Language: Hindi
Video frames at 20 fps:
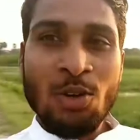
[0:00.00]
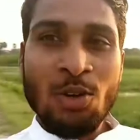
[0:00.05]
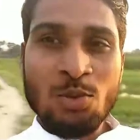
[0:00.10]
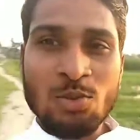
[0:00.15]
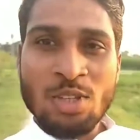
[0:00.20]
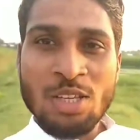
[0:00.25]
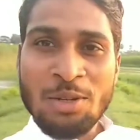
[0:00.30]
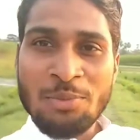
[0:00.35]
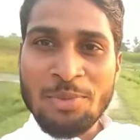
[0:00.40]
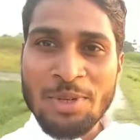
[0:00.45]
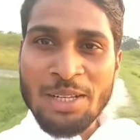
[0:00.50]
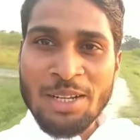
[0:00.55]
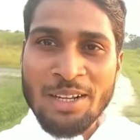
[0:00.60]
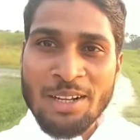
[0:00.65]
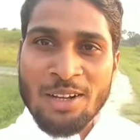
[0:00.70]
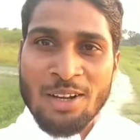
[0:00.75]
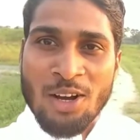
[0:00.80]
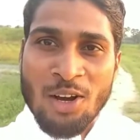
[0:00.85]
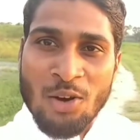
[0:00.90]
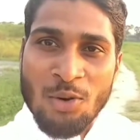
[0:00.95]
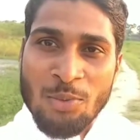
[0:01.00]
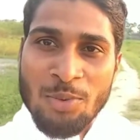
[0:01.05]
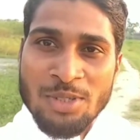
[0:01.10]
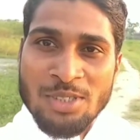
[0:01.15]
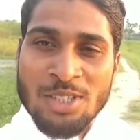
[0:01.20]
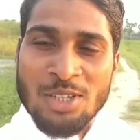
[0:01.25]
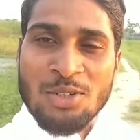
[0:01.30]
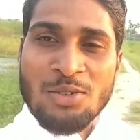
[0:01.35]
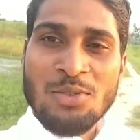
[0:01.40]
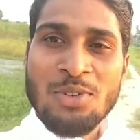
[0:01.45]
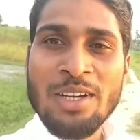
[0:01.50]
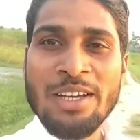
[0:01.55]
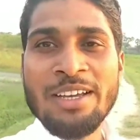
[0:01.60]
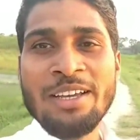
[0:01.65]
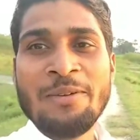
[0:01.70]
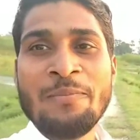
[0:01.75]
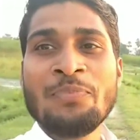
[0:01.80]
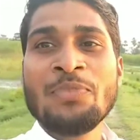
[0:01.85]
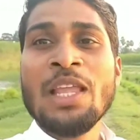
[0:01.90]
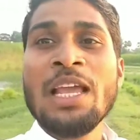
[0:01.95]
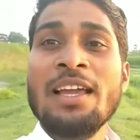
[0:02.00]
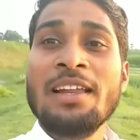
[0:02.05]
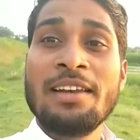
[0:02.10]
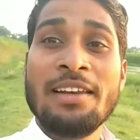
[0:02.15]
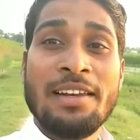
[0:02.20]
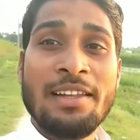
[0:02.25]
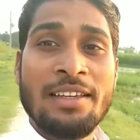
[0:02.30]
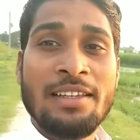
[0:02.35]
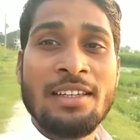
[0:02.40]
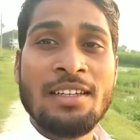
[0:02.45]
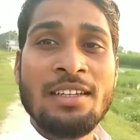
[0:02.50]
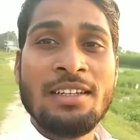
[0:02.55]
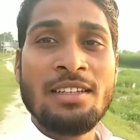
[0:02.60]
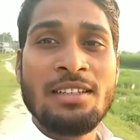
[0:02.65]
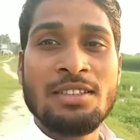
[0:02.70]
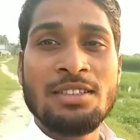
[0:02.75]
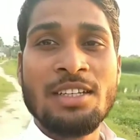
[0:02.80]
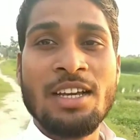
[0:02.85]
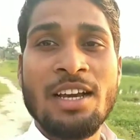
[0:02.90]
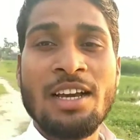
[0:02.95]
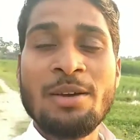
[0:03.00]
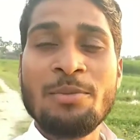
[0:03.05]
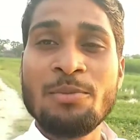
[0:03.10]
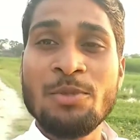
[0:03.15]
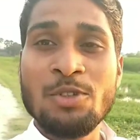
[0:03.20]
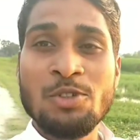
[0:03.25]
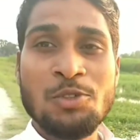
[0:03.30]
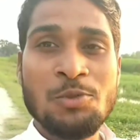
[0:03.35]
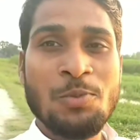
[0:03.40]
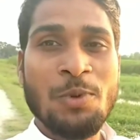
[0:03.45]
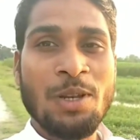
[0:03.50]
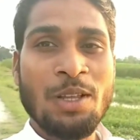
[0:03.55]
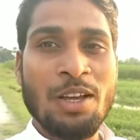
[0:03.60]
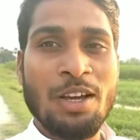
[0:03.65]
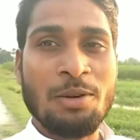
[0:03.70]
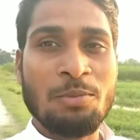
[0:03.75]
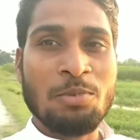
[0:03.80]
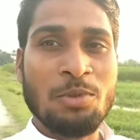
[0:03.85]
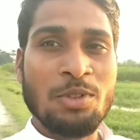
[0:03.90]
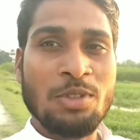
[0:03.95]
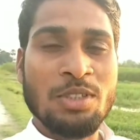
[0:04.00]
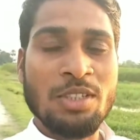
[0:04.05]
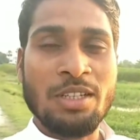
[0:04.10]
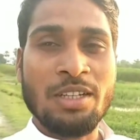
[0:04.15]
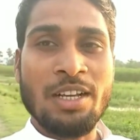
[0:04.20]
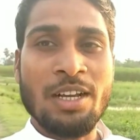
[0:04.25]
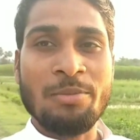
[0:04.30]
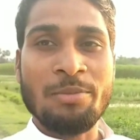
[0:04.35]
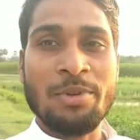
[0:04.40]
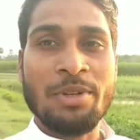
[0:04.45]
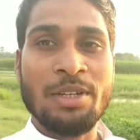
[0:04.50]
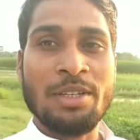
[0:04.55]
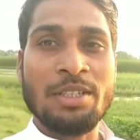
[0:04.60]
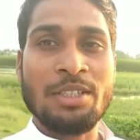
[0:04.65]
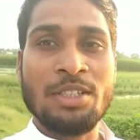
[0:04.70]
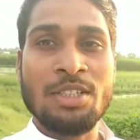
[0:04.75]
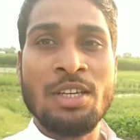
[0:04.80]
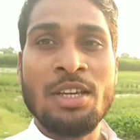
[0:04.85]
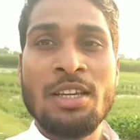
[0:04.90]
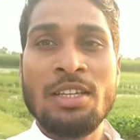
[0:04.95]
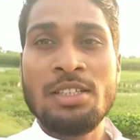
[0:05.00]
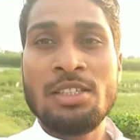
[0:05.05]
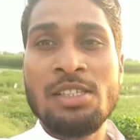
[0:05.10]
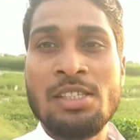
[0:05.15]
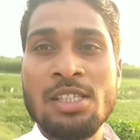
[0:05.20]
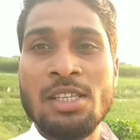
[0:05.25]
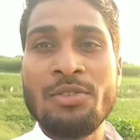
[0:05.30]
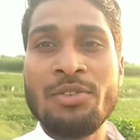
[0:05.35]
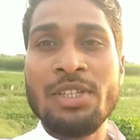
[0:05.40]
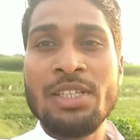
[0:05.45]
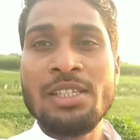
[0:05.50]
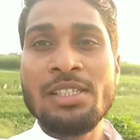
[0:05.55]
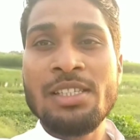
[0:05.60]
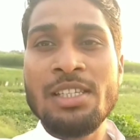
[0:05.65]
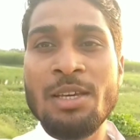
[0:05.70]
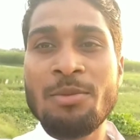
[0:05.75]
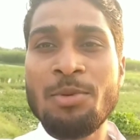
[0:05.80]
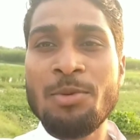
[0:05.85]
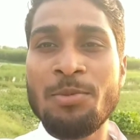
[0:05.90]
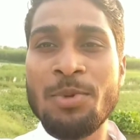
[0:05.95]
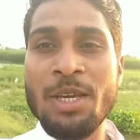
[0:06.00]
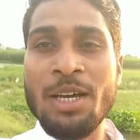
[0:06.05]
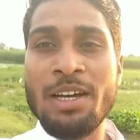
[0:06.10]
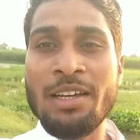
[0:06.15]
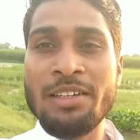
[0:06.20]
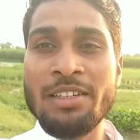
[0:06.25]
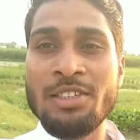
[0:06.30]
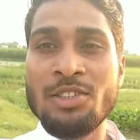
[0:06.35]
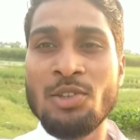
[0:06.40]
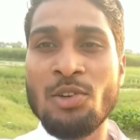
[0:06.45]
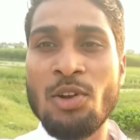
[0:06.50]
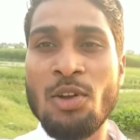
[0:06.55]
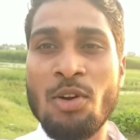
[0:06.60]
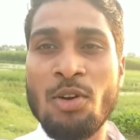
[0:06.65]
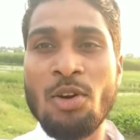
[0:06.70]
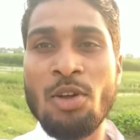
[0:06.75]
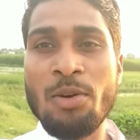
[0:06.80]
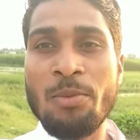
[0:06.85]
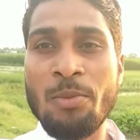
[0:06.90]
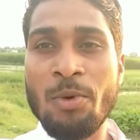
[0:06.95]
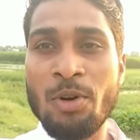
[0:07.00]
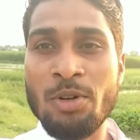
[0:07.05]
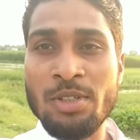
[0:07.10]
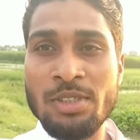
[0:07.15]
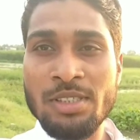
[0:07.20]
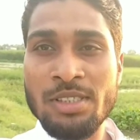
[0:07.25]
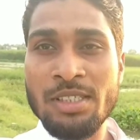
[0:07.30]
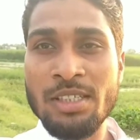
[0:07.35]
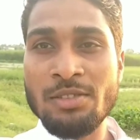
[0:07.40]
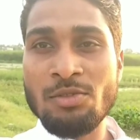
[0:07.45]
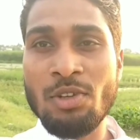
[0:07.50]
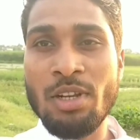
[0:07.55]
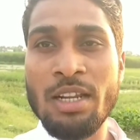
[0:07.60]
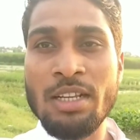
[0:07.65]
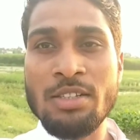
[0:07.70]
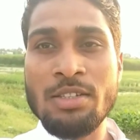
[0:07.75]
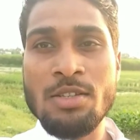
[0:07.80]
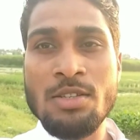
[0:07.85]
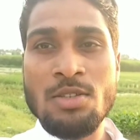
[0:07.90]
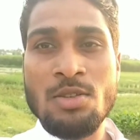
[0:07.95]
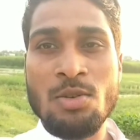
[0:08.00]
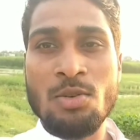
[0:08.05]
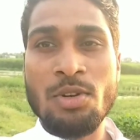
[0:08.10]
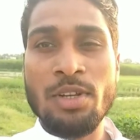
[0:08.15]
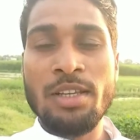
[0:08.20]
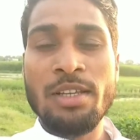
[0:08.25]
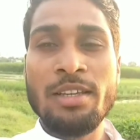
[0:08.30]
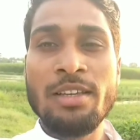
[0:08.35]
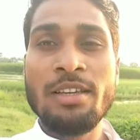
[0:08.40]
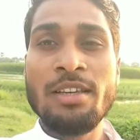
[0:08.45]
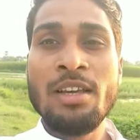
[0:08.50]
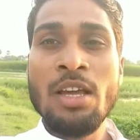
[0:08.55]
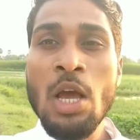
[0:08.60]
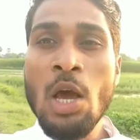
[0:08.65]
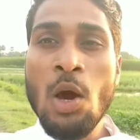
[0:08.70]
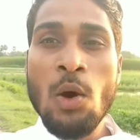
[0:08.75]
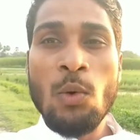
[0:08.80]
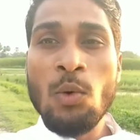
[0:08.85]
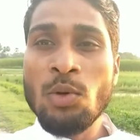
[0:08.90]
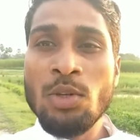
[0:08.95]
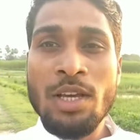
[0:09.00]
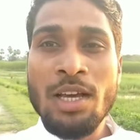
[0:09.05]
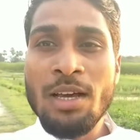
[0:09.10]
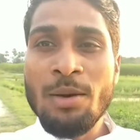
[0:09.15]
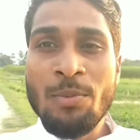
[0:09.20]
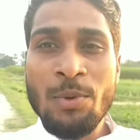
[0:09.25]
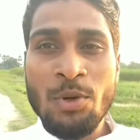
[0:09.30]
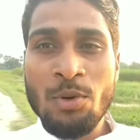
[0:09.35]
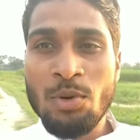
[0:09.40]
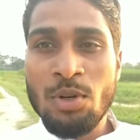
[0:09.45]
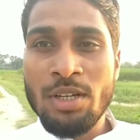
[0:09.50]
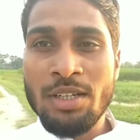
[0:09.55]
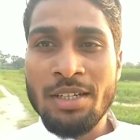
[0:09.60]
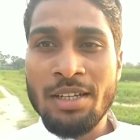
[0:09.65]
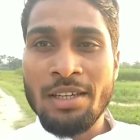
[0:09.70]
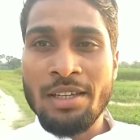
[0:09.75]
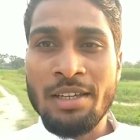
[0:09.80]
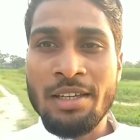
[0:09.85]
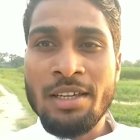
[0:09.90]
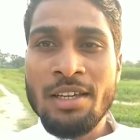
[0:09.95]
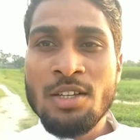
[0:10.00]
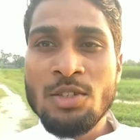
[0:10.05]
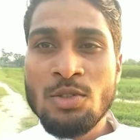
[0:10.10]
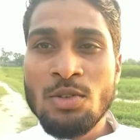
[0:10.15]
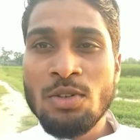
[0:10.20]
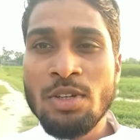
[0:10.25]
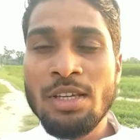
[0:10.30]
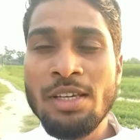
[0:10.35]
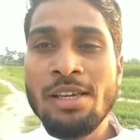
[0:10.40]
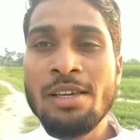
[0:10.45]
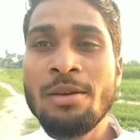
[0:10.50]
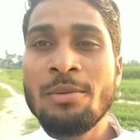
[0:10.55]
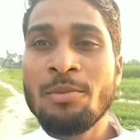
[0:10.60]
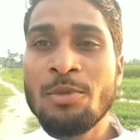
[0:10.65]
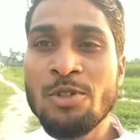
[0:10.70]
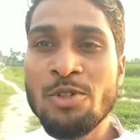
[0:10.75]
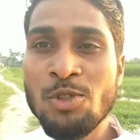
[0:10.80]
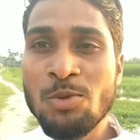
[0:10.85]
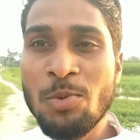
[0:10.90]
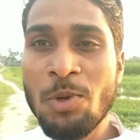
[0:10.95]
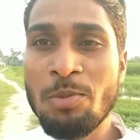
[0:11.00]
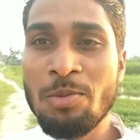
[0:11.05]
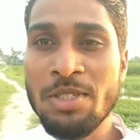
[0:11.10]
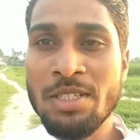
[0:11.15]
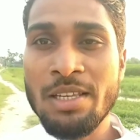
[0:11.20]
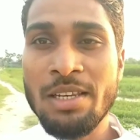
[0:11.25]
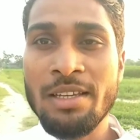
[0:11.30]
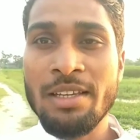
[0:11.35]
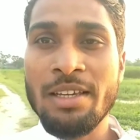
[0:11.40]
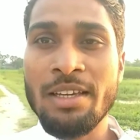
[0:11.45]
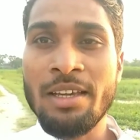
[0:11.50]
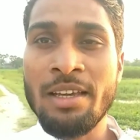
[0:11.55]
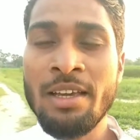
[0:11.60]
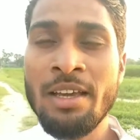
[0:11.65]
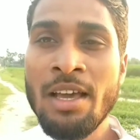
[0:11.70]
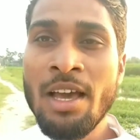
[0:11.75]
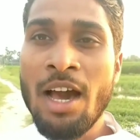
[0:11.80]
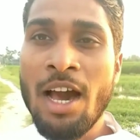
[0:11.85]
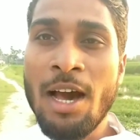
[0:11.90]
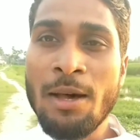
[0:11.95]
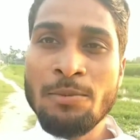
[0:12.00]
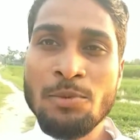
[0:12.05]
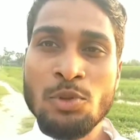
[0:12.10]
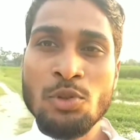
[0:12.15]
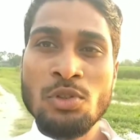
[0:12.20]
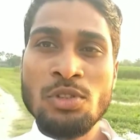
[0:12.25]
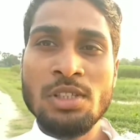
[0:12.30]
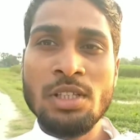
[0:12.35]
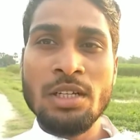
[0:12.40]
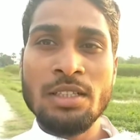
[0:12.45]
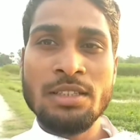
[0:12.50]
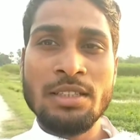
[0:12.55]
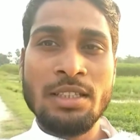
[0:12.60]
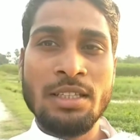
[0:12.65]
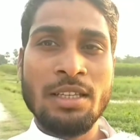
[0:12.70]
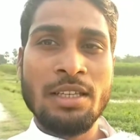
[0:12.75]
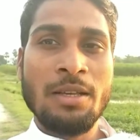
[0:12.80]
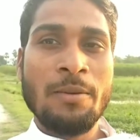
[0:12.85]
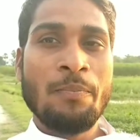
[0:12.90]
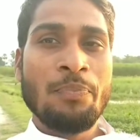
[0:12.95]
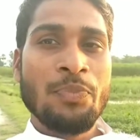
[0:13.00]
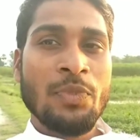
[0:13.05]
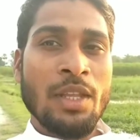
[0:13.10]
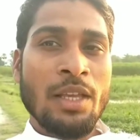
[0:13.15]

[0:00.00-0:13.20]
उधर मेरा गांव बसा हुआ है लेकिन यहाँ म्यूनसिपल कॉरपोरेशन काम करेगी जिसकी वजह से अभी बिहार की जो लोकल बॉडीज़ के जो इलेक्शन हो रहे हैं वो यहाँ पे हो नहीं रहे हैं चूँकि ये म्यूनसिपल में चले गए हैं आप सोच सकते हैं